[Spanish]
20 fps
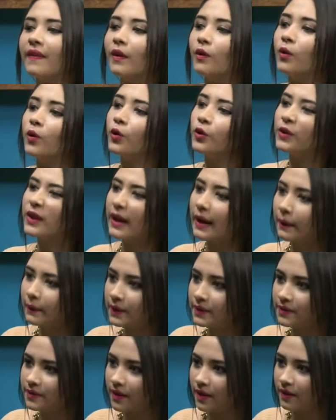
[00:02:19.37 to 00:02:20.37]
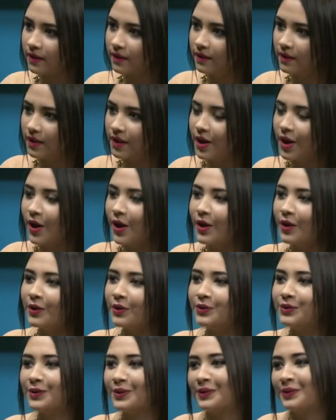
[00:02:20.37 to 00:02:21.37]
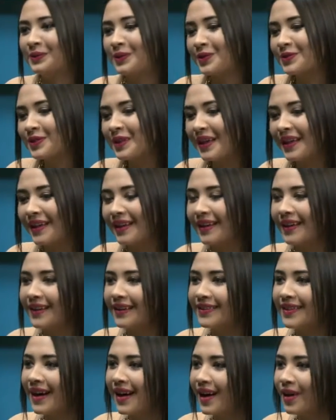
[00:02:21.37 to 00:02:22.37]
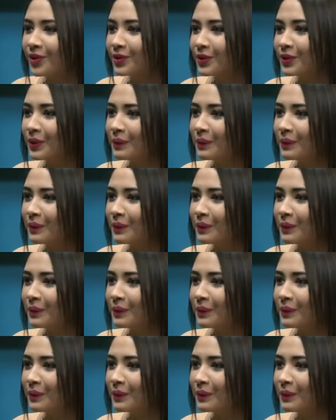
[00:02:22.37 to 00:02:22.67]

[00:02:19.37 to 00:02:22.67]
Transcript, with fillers: dolor de cabeza, otros no sé, les da otro